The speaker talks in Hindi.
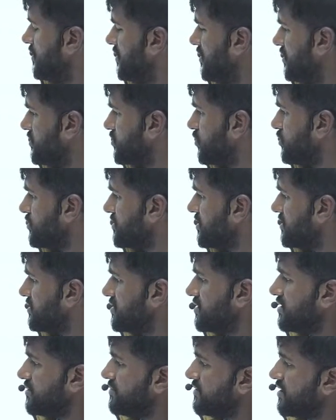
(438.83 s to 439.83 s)

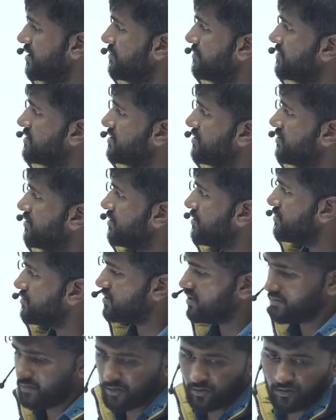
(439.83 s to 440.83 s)
एसोसिएशन अपने आप में सिंगुलर
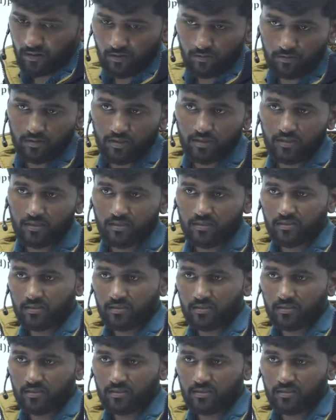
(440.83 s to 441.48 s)
होता है प्लूरल होता है